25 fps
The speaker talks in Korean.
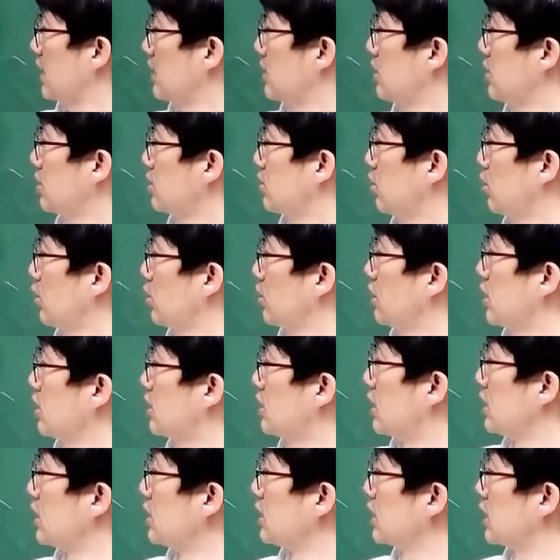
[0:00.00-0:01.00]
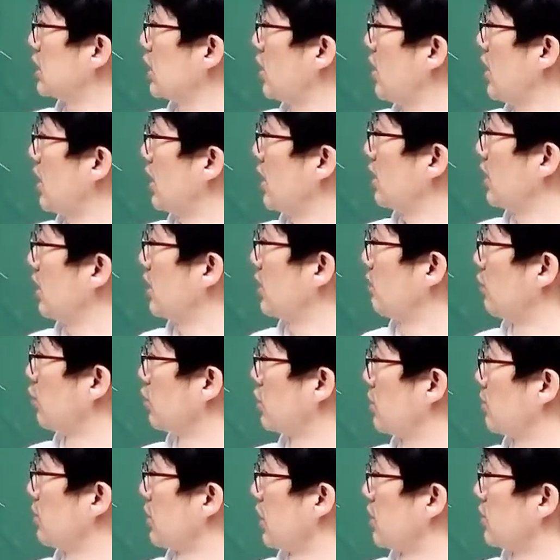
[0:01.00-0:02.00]
스스로를 긍정하게 되는
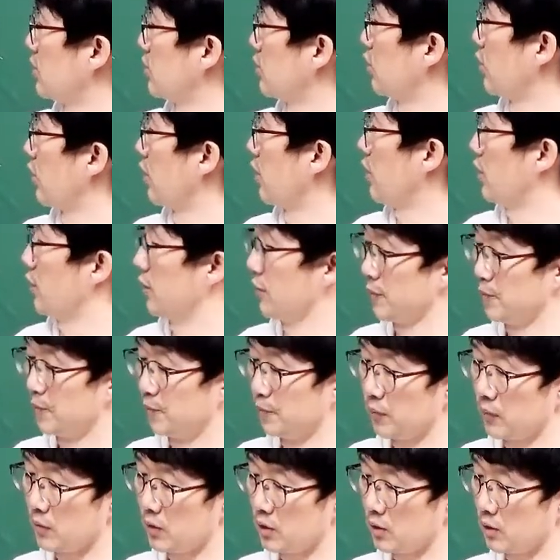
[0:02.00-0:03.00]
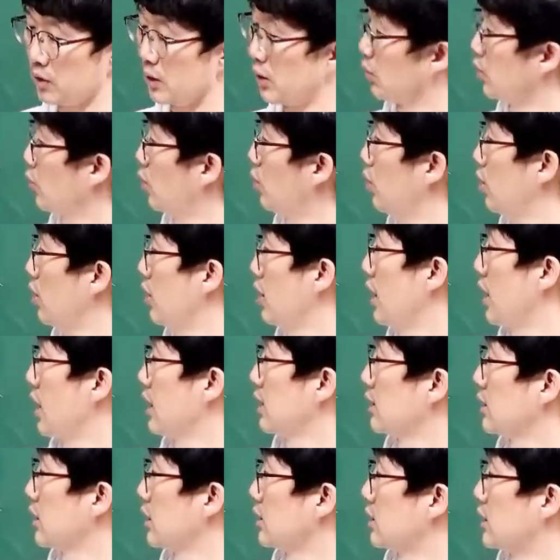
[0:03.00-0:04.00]
모습이 되는 거예요. 그리고
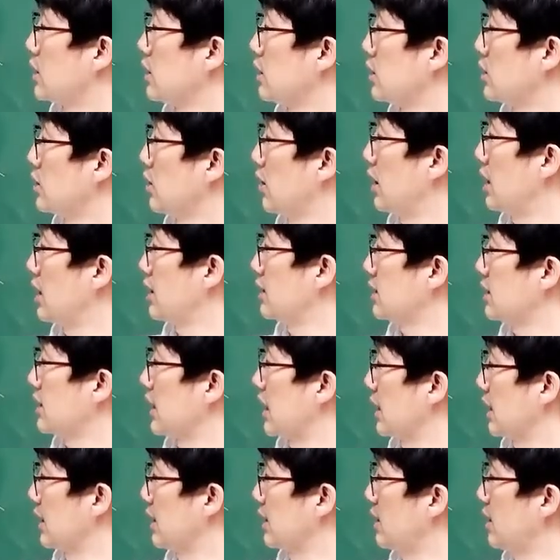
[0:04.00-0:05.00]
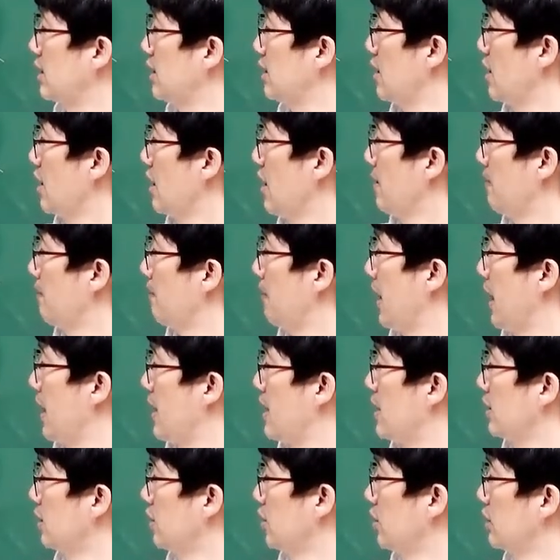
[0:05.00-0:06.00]
진정한 자기를
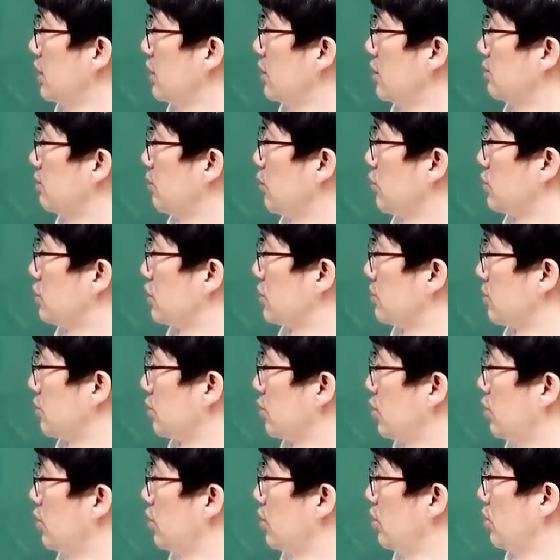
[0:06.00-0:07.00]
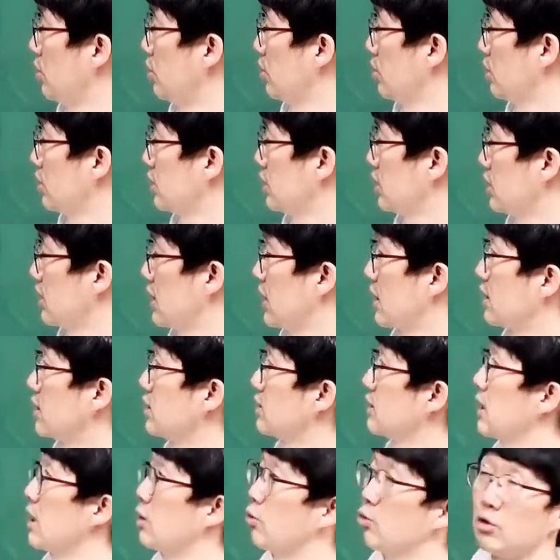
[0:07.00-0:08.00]
발견하는 모습으로 시가
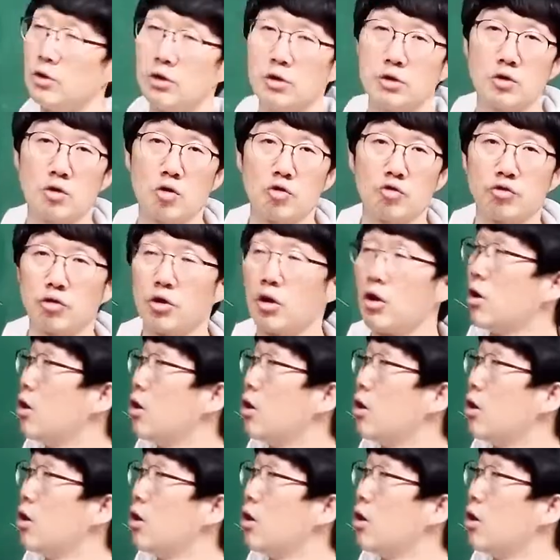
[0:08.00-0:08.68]
끝나고 있는 거고요.